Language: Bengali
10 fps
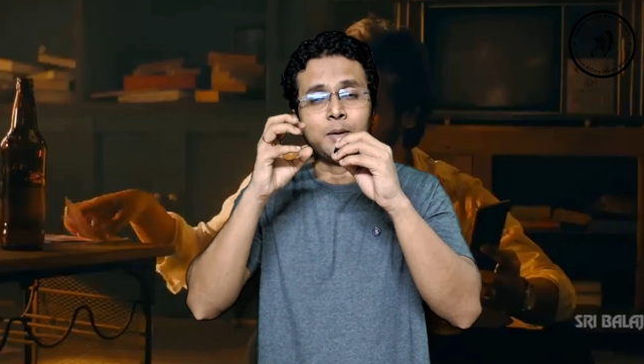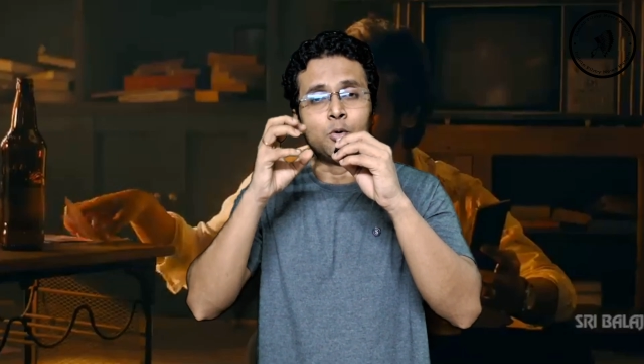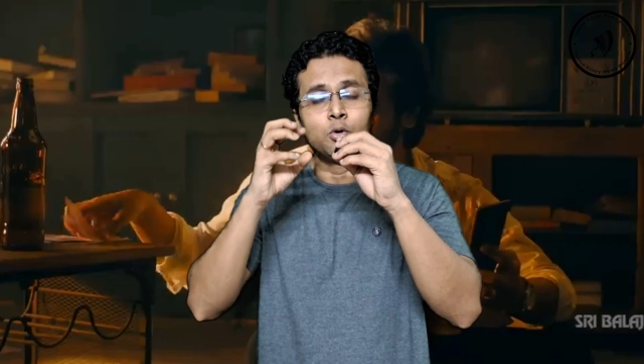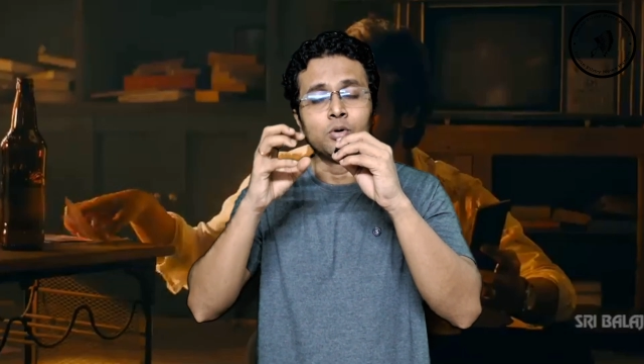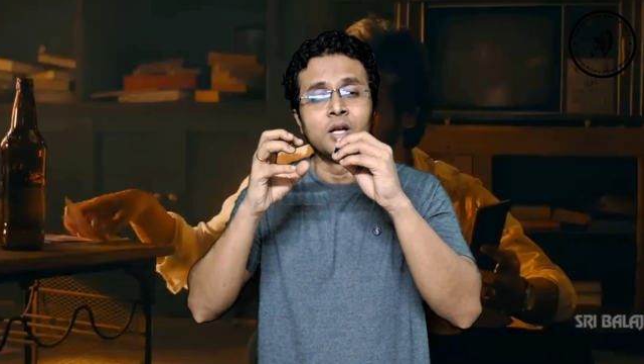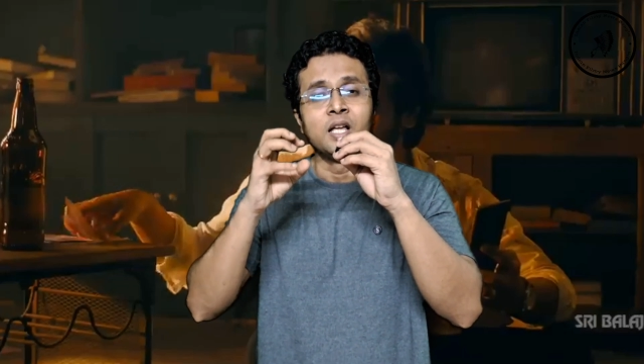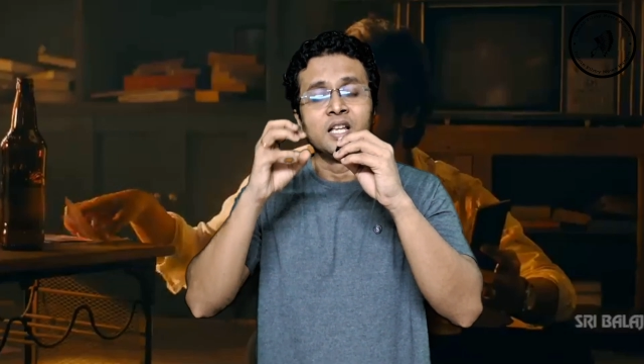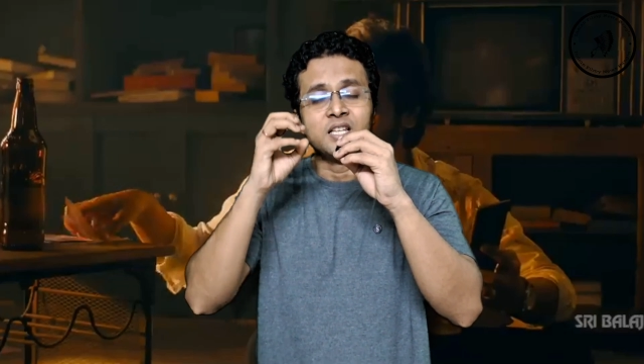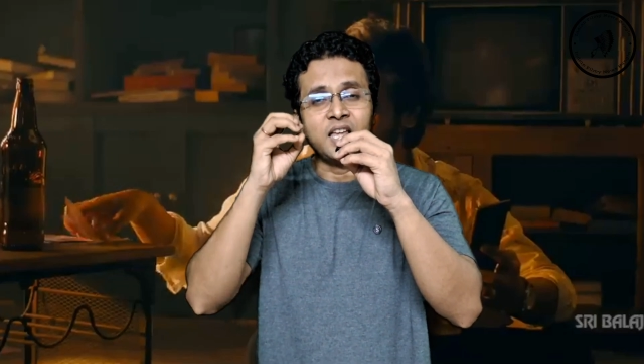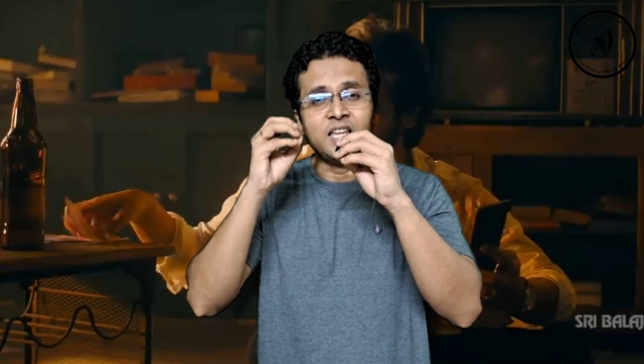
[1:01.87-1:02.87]
এবং
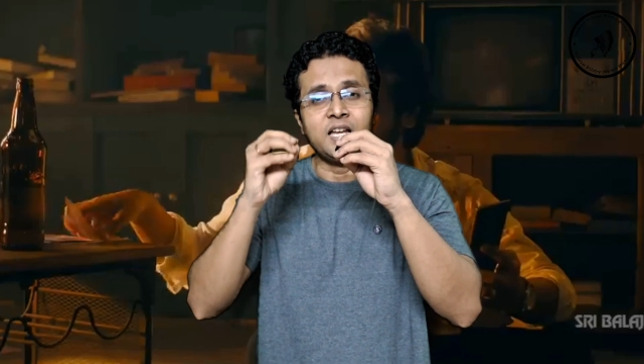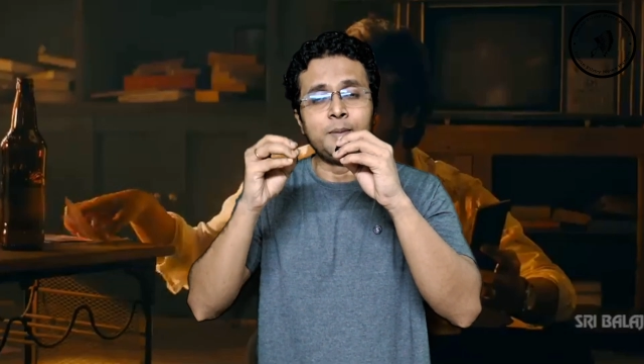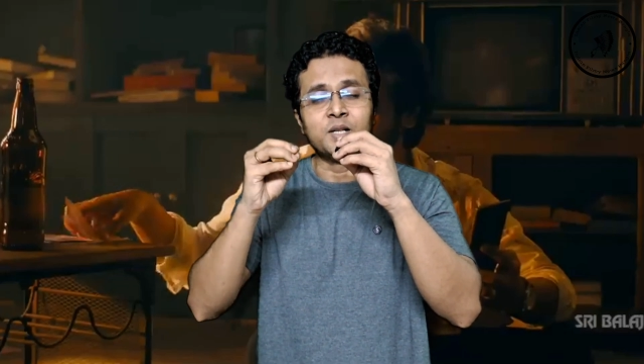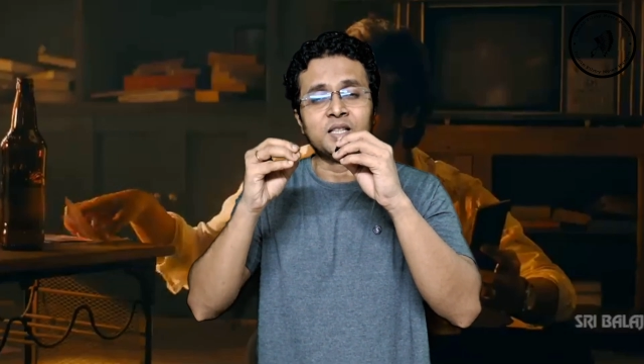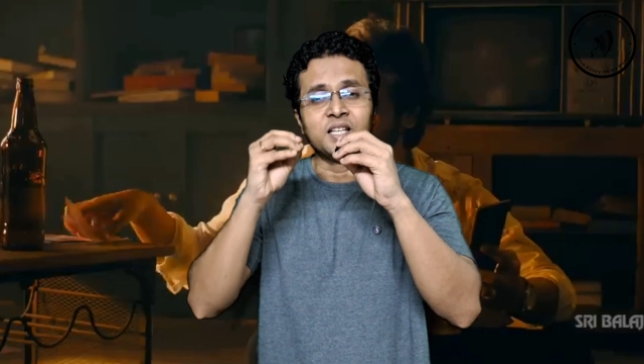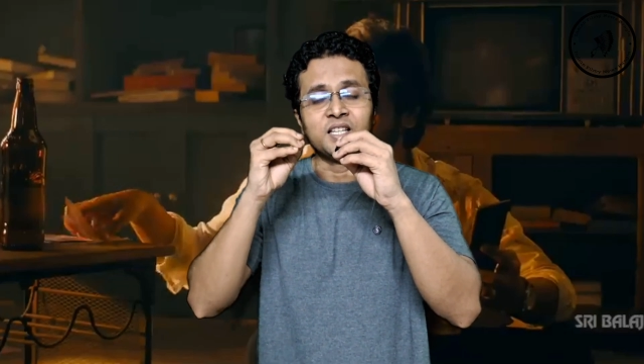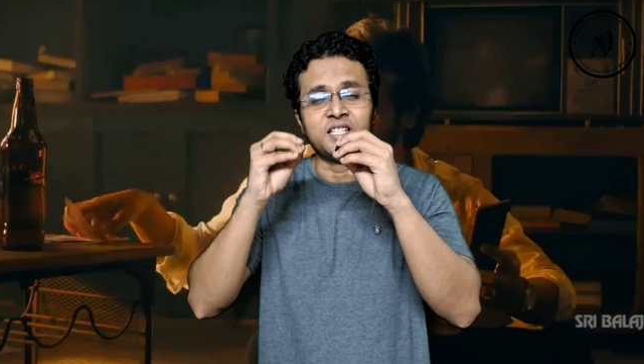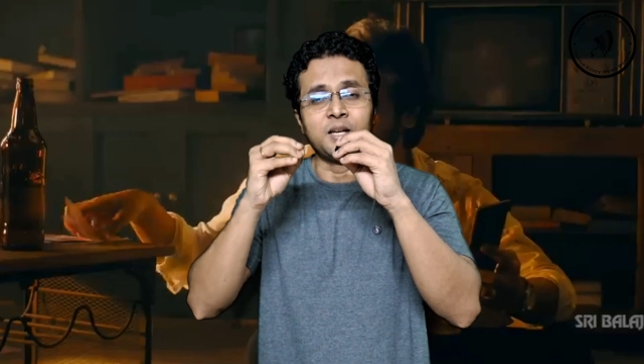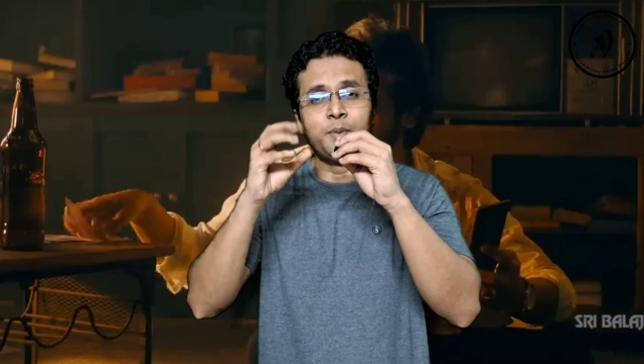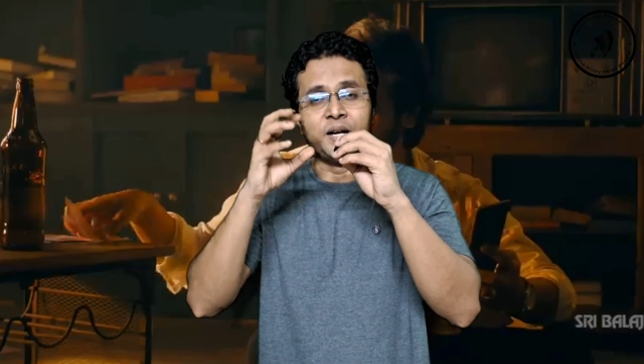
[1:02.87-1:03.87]
এই গেমটার থেকে কি সে